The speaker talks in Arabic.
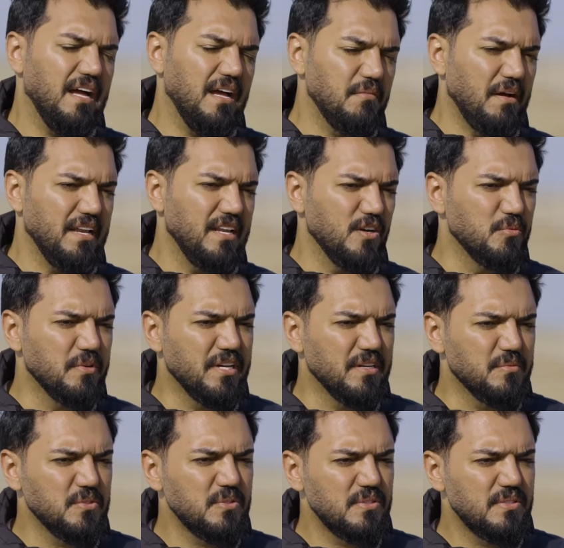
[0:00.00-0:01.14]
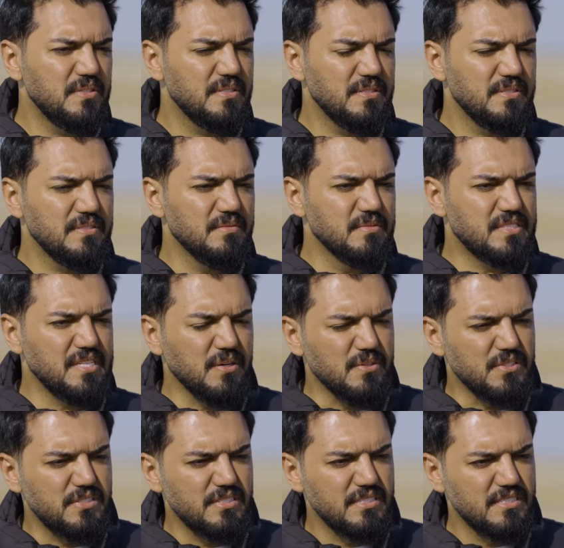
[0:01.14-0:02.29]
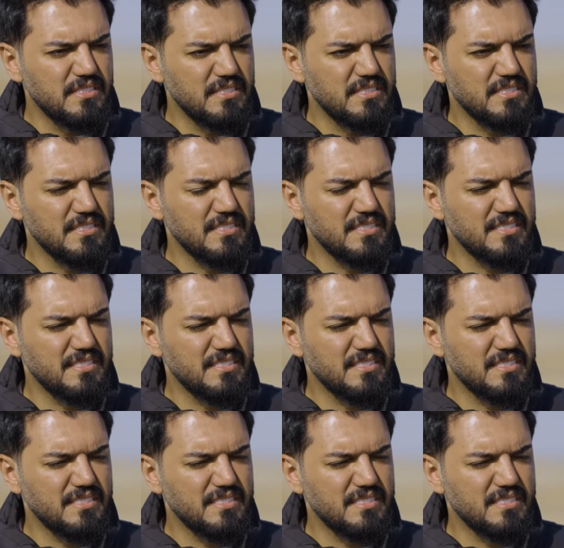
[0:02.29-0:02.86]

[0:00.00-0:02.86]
اهم على اليوميه مو؟ اي على اليوميه متزوج؟ اي متزوج